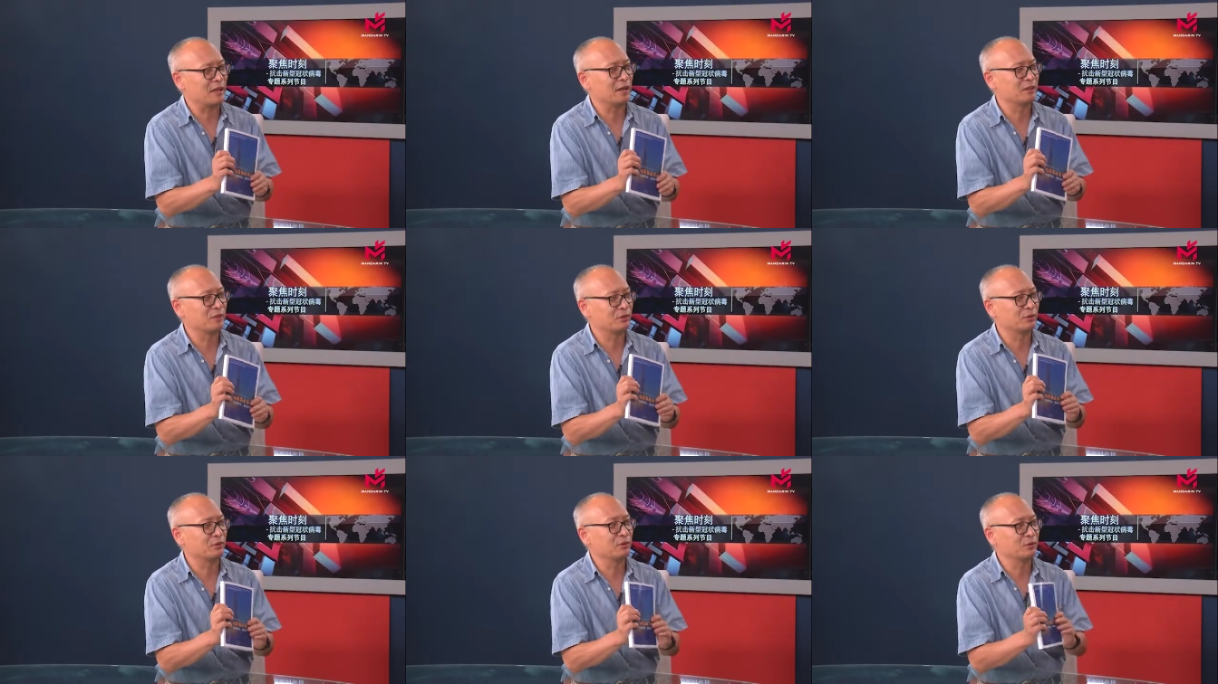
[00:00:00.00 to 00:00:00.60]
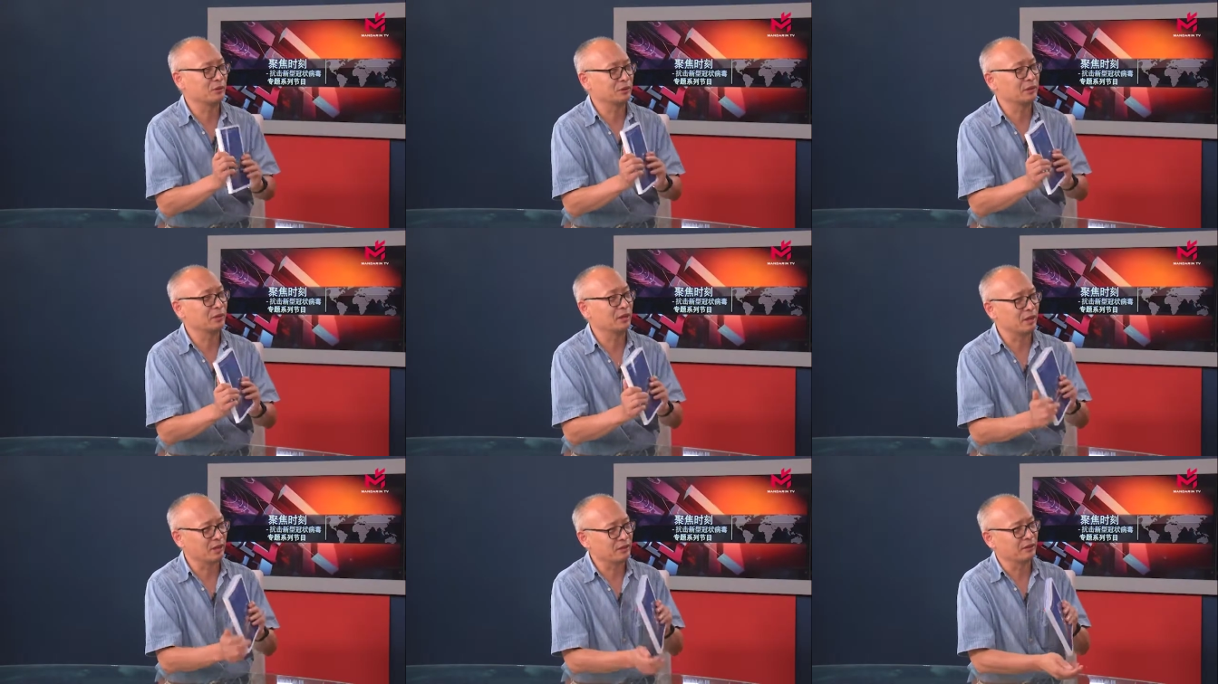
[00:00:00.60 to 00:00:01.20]
且都有那个
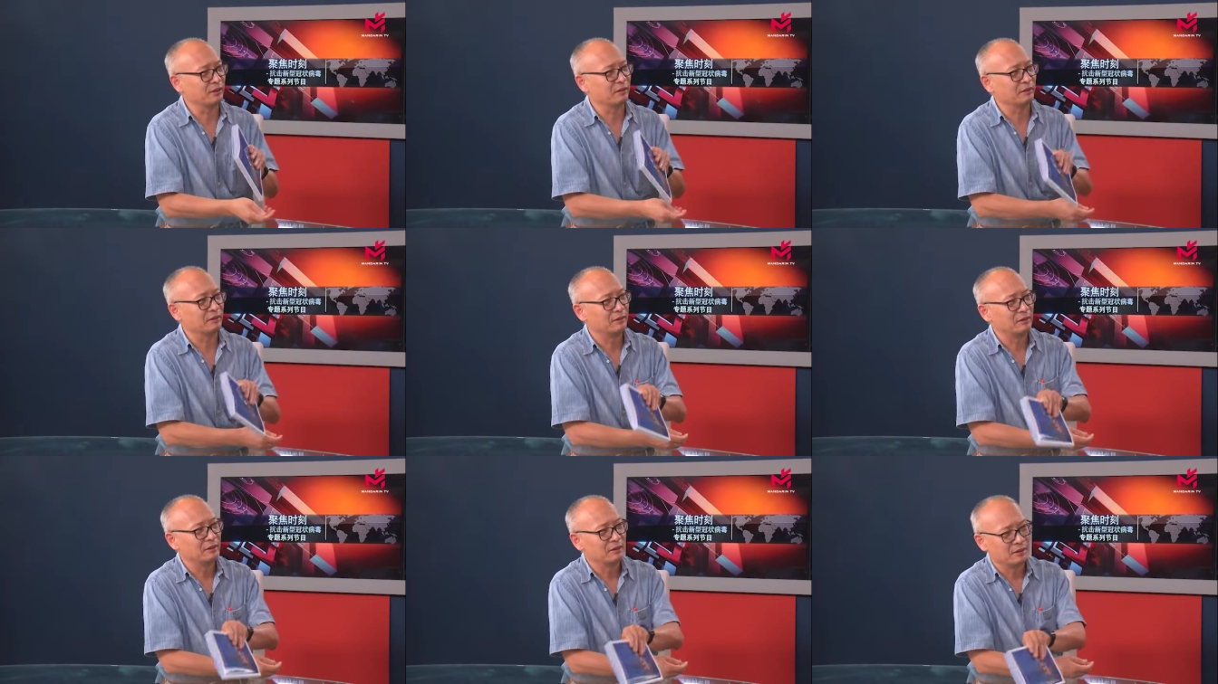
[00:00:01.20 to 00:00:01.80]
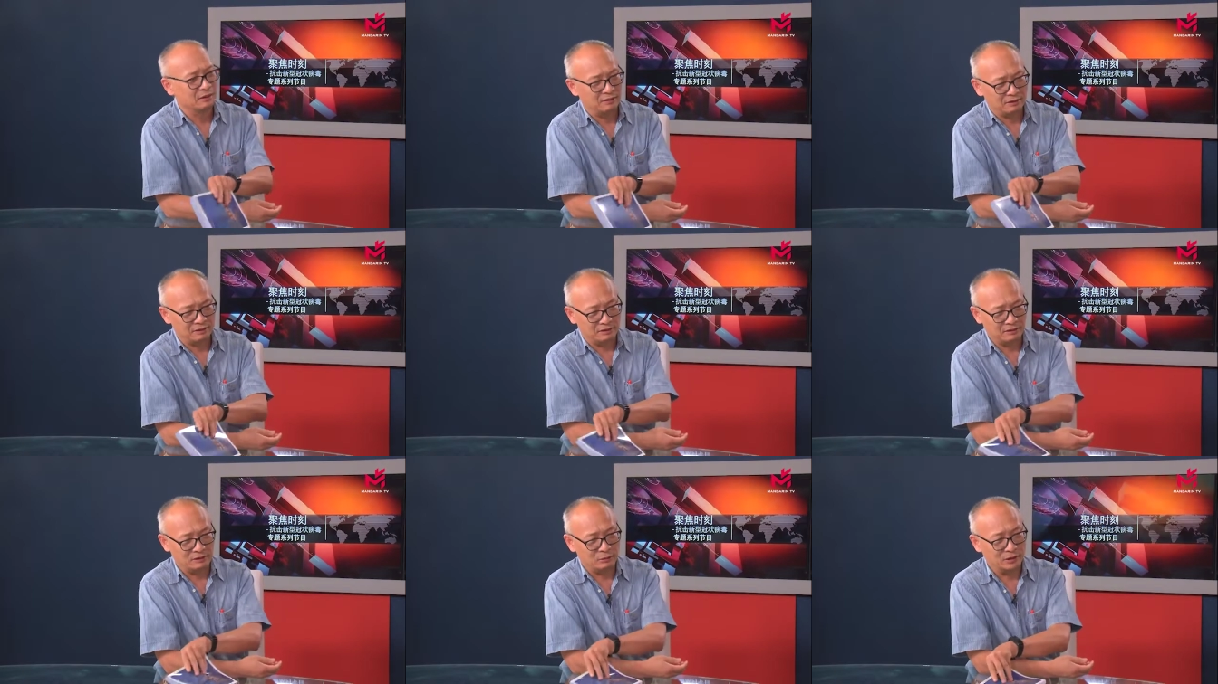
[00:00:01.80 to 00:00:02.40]
合影，嗯嗯，
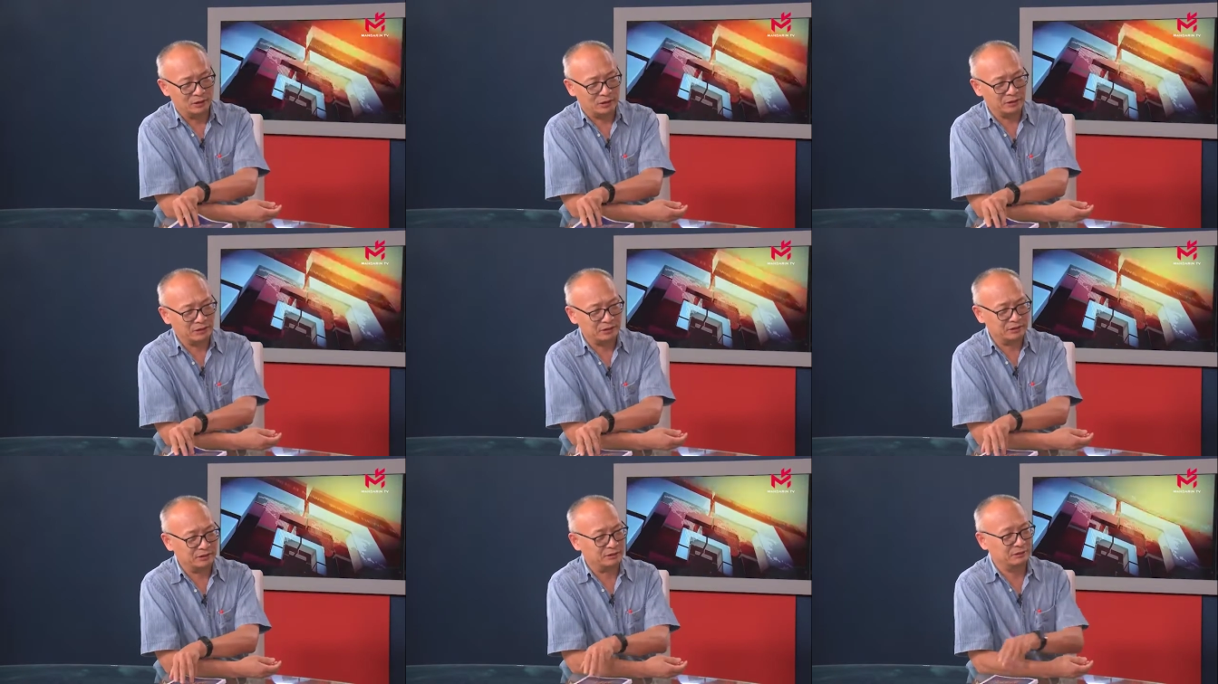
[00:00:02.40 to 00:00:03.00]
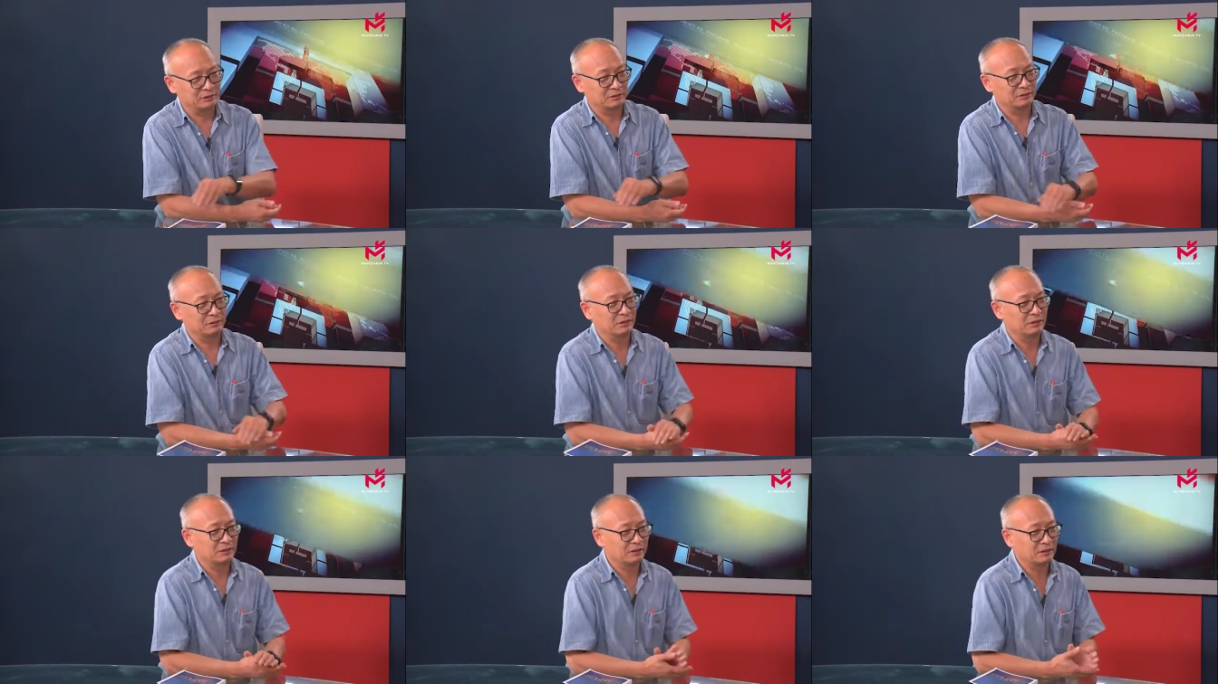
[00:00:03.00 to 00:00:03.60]
呃，我当
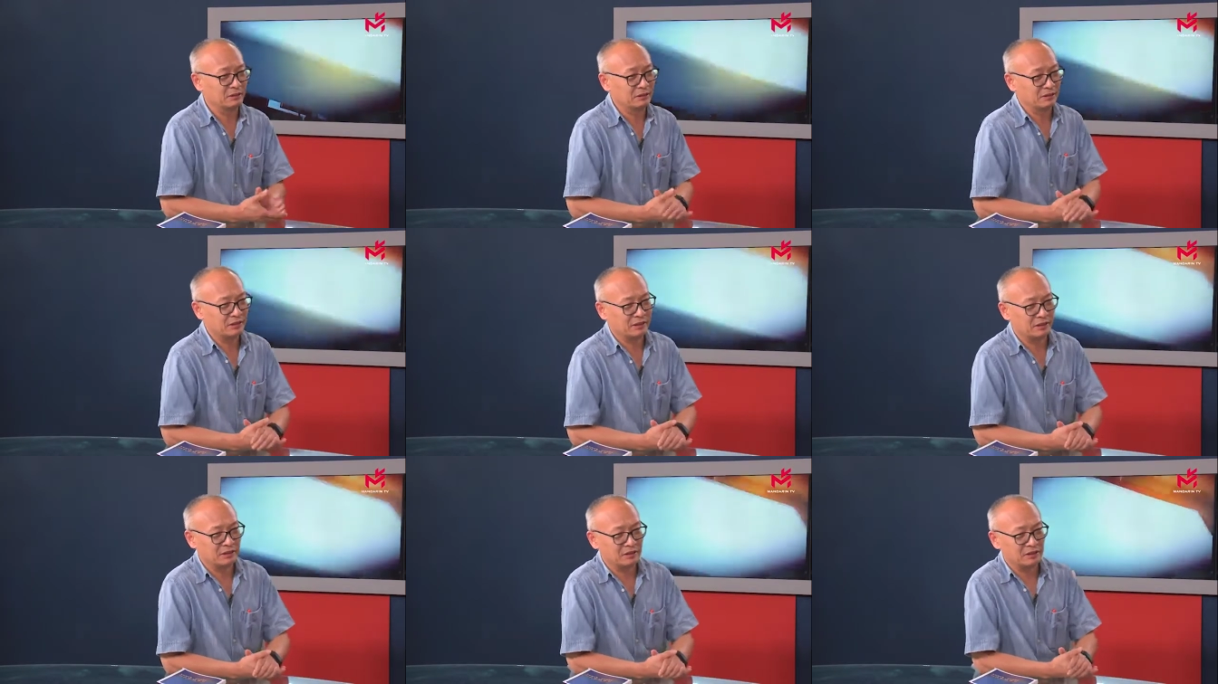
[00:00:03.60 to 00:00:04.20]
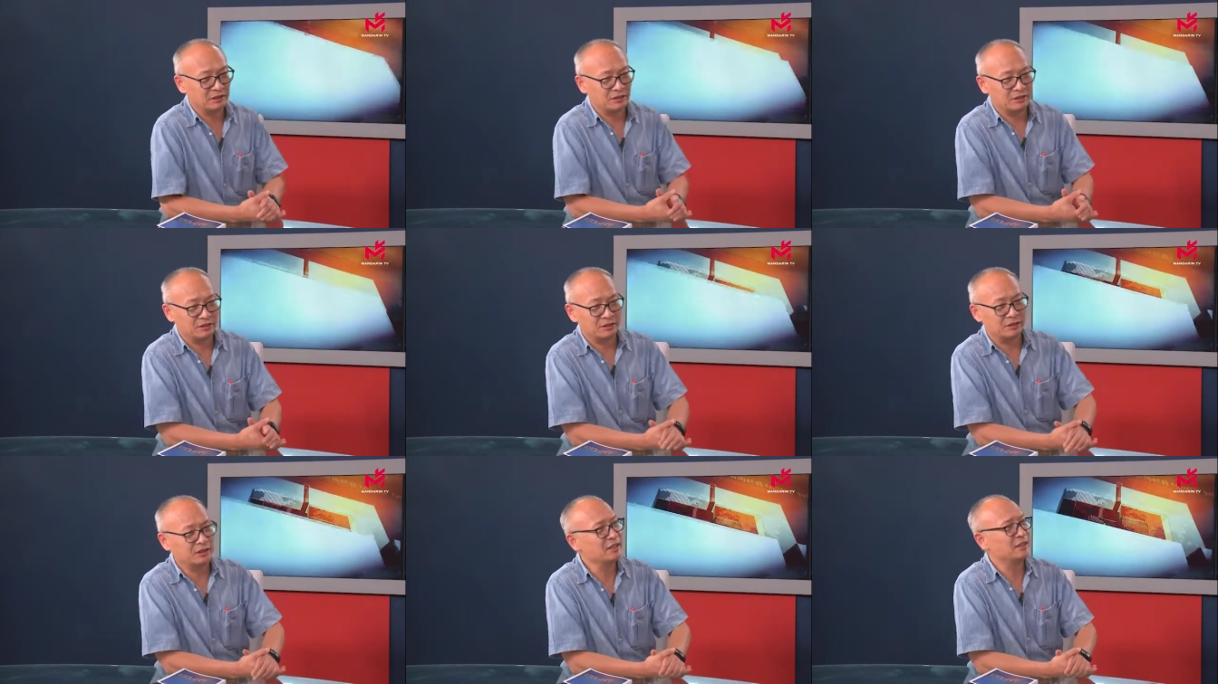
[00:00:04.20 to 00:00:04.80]
时的那个情
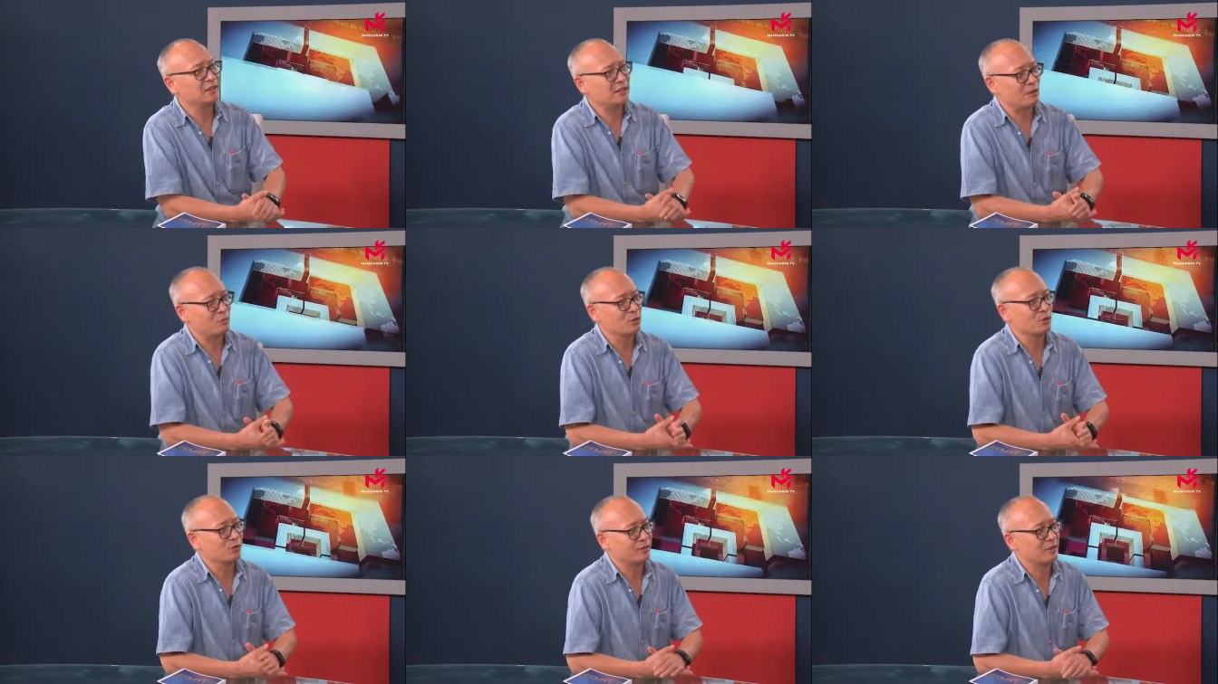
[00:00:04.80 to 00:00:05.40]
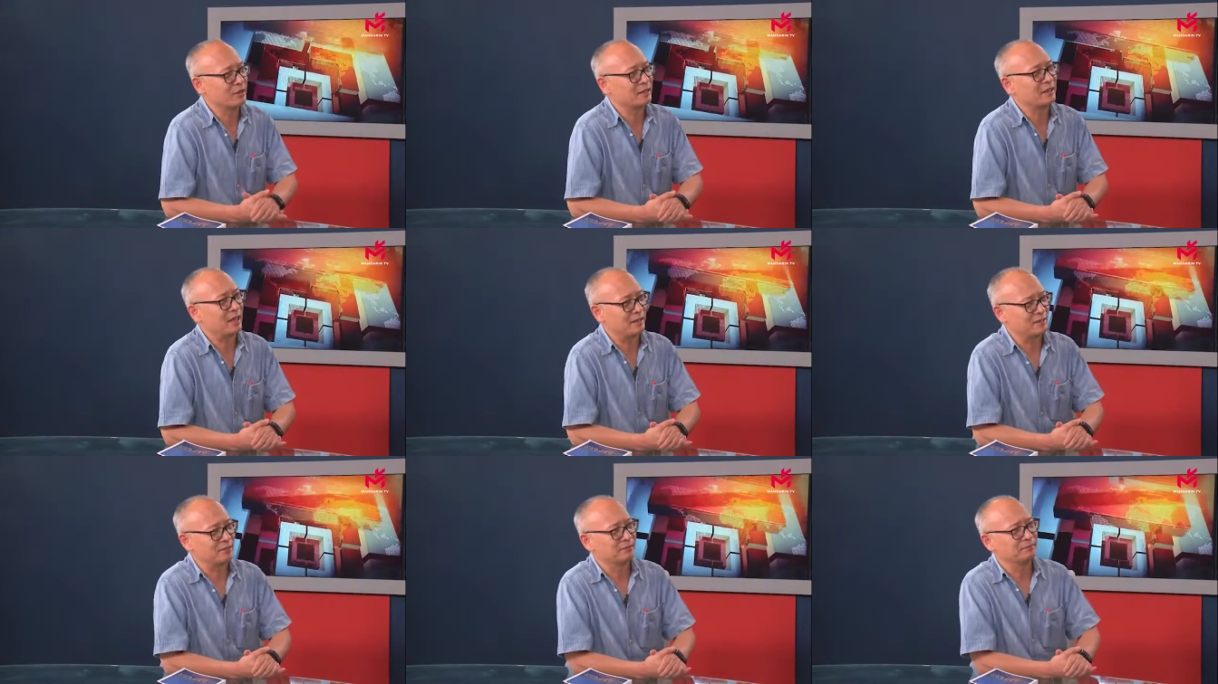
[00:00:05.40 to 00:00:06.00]
景历历在目，非常感人，